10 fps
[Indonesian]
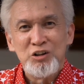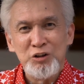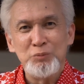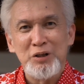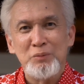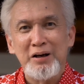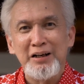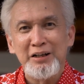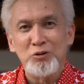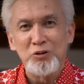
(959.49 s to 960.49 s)
ini
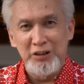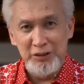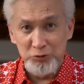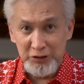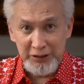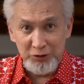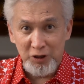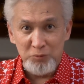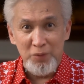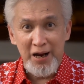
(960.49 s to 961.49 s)
bagaimana ini kok kita udah jadi
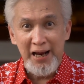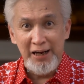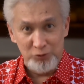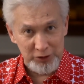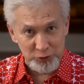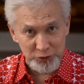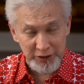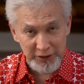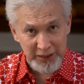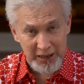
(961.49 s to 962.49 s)
orang baik udah terus
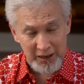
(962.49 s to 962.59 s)
jadi